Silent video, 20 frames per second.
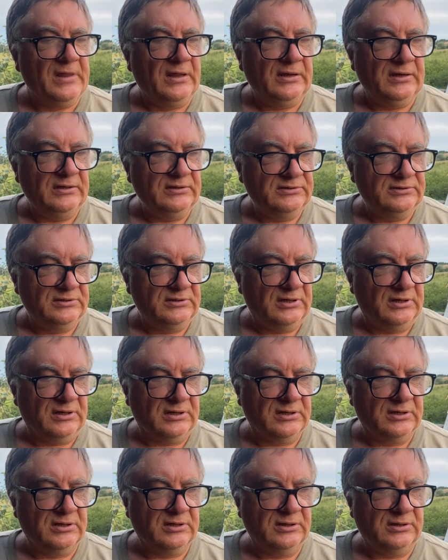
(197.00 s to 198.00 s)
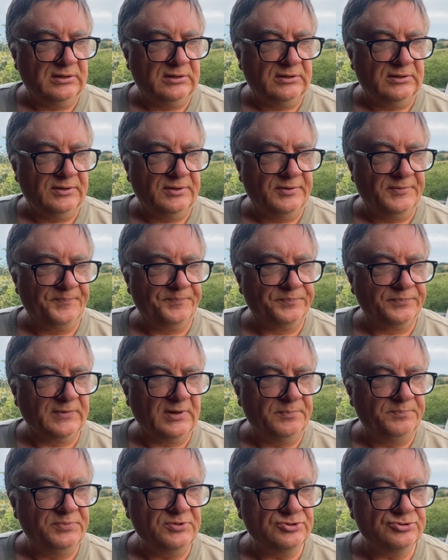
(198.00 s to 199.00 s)
Итак, э,
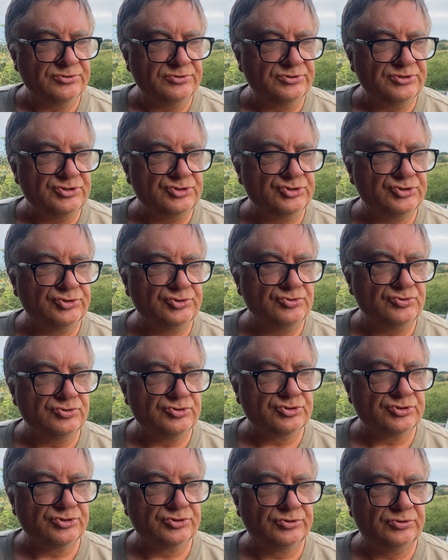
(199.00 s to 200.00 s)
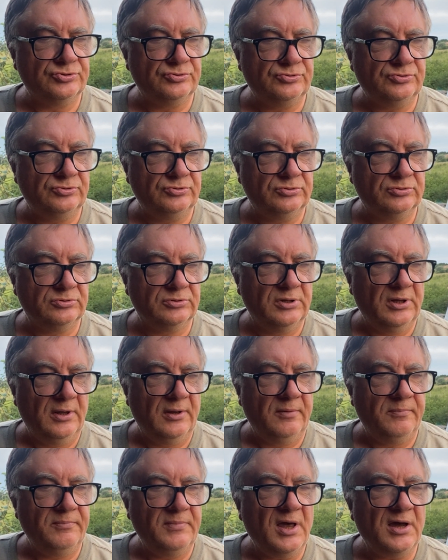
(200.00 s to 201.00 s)
пишут еще, что
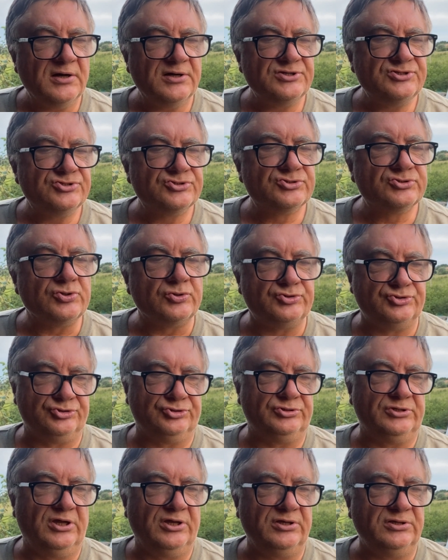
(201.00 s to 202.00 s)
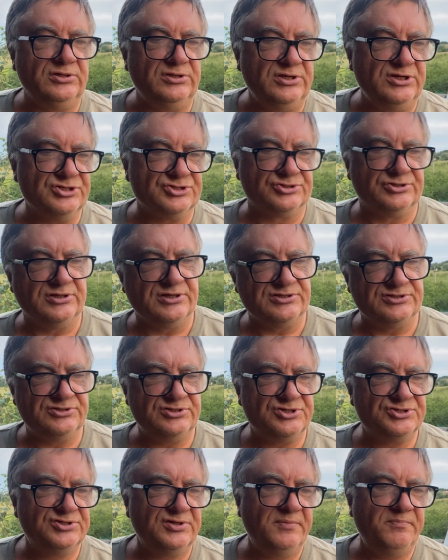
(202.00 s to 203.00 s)
мякоть сочная, нежная,
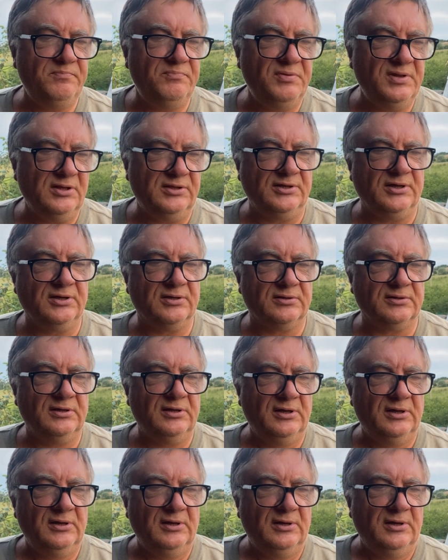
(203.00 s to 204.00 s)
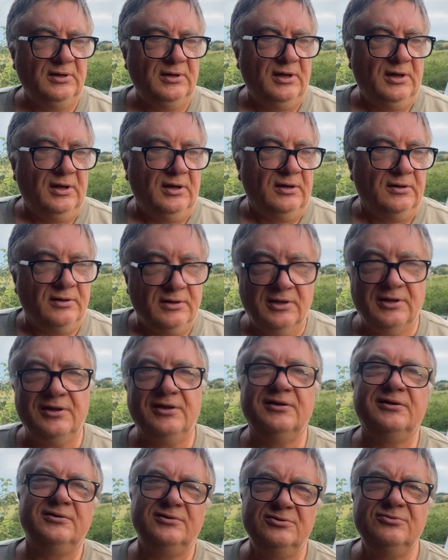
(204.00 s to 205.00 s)
снежно-белая.
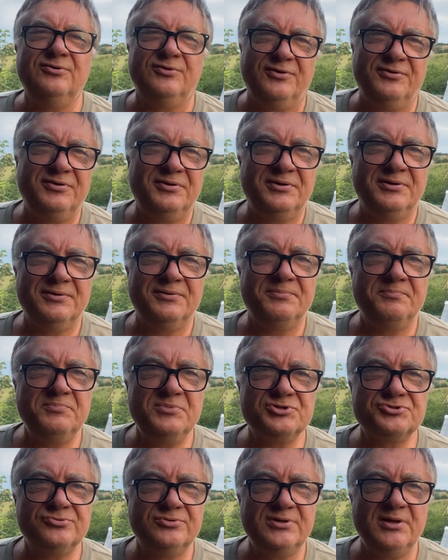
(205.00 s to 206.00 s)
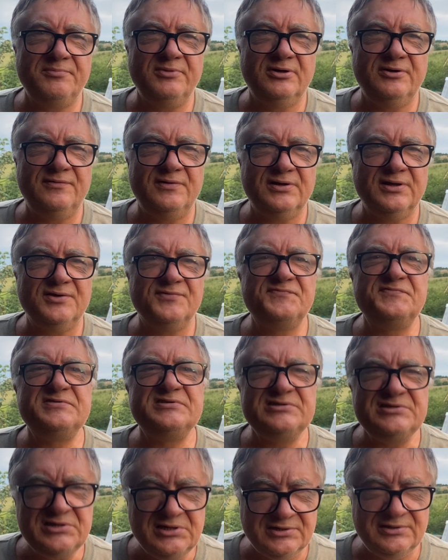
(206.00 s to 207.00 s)
ну, между нами говоря,
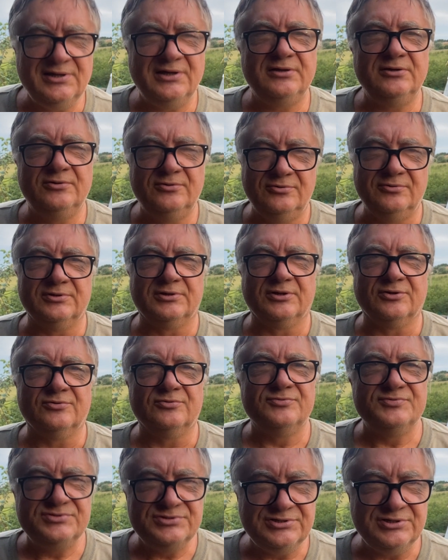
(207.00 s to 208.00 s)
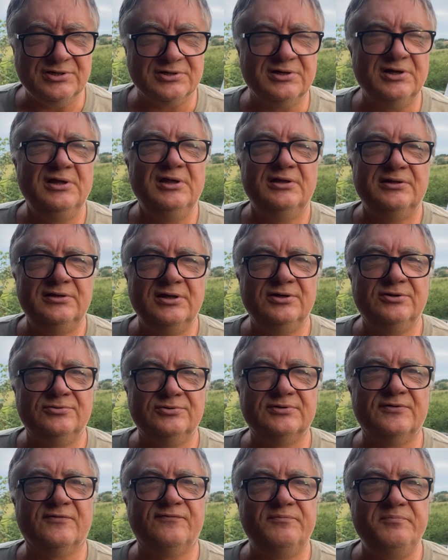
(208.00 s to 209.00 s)
все дайконы, у всех
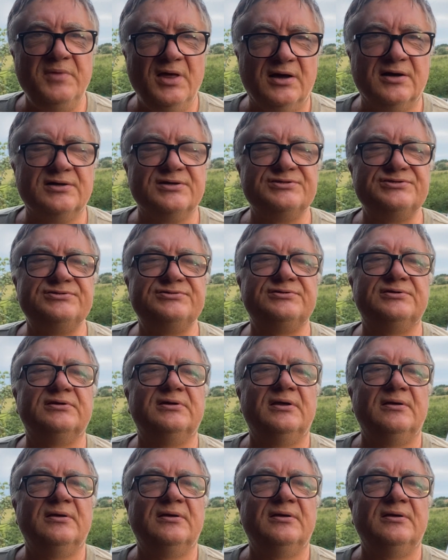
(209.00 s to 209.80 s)
дайконов мякоть